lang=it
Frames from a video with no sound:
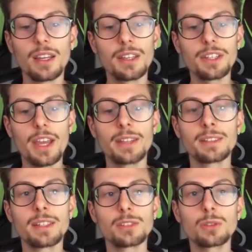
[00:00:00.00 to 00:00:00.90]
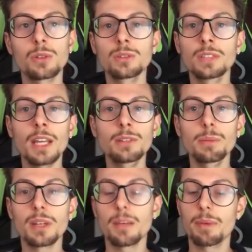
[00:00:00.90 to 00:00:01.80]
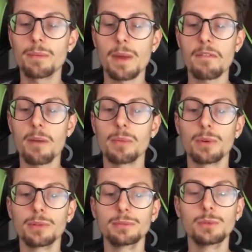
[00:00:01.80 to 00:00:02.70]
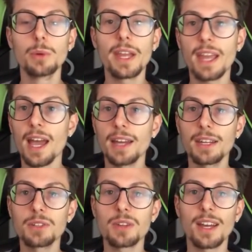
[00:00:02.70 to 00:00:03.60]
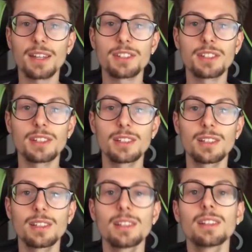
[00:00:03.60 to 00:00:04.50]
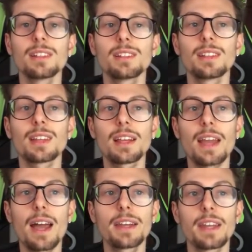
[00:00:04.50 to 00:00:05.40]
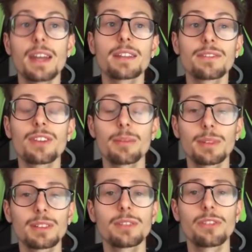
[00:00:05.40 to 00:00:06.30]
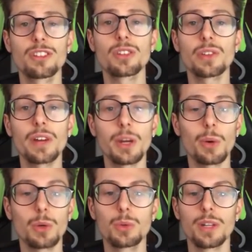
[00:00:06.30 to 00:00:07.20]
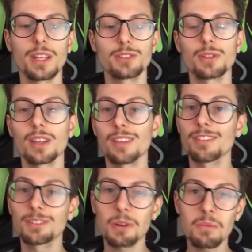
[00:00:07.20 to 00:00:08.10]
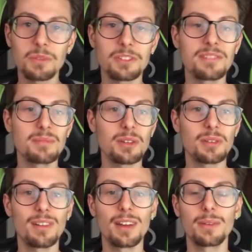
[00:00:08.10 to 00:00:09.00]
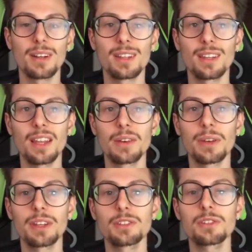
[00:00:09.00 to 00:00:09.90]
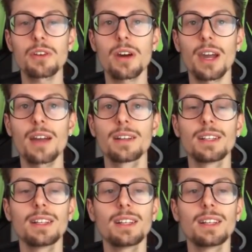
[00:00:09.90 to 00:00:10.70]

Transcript: e niente, sono contento perché prima eravamo due cani a giocarci di italiani, era veramente difficile trovare qualcuno, adesso è anche fin troppo semplice trovare qualche italiano che ci gioca